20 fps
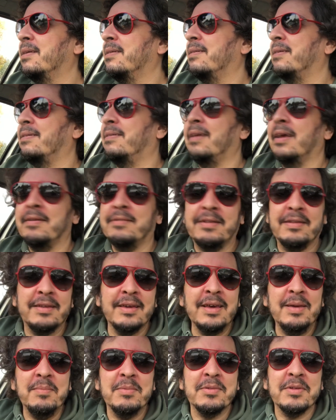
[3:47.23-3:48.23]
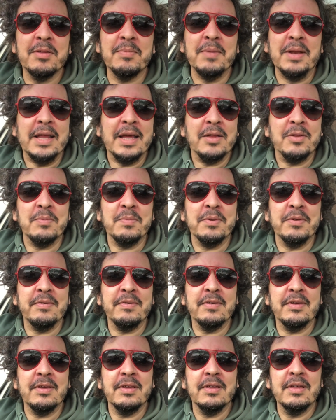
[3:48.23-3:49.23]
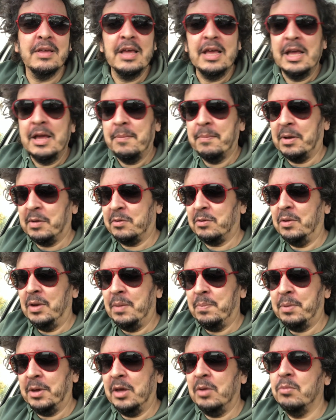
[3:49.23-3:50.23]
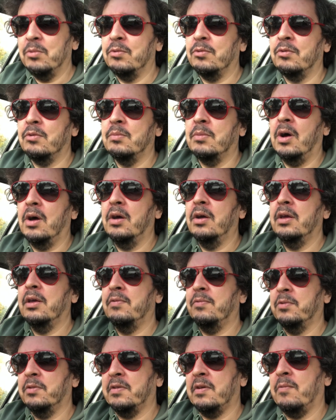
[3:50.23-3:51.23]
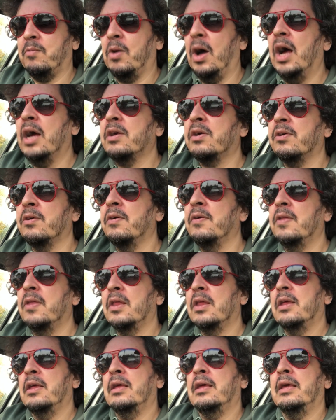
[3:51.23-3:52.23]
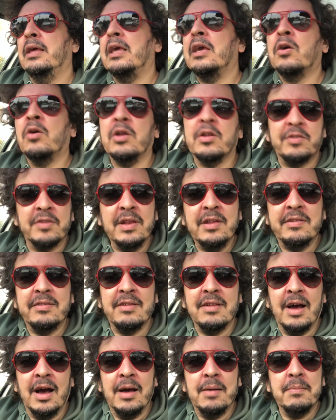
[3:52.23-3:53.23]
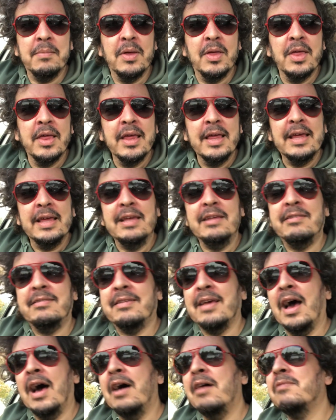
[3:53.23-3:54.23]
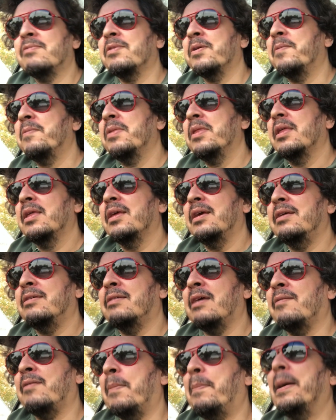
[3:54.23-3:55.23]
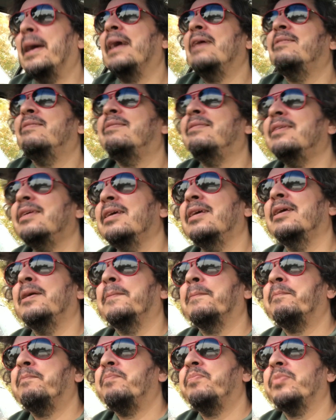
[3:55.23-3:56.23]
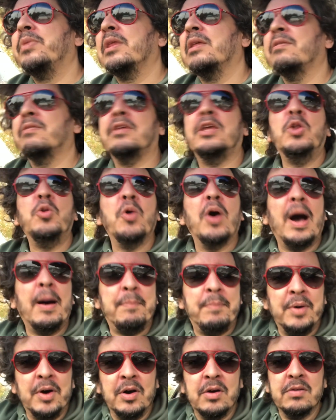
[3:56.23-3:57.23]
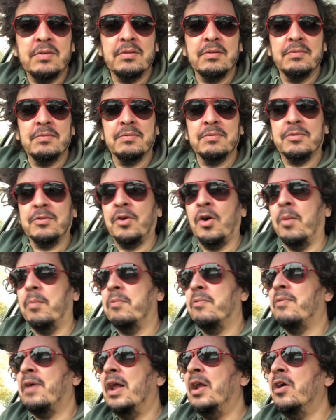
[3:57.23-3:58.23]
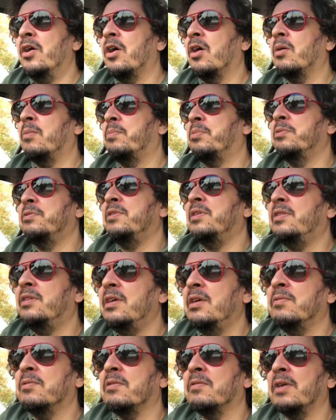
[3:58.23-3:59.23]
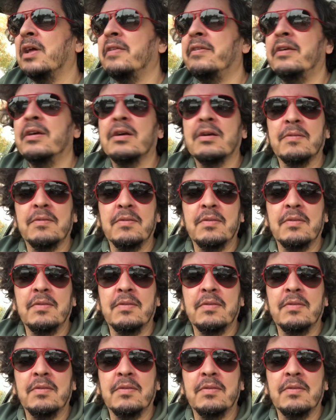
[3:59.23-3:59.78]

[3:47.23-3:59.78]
C'est terrible cette manière de penser. Parce que les pays musulmans, il faut savoir qu'ils connaissent l'islam, ils savent, ils savent apprécier ce qui leur apporte comme valeur positive, on va dire,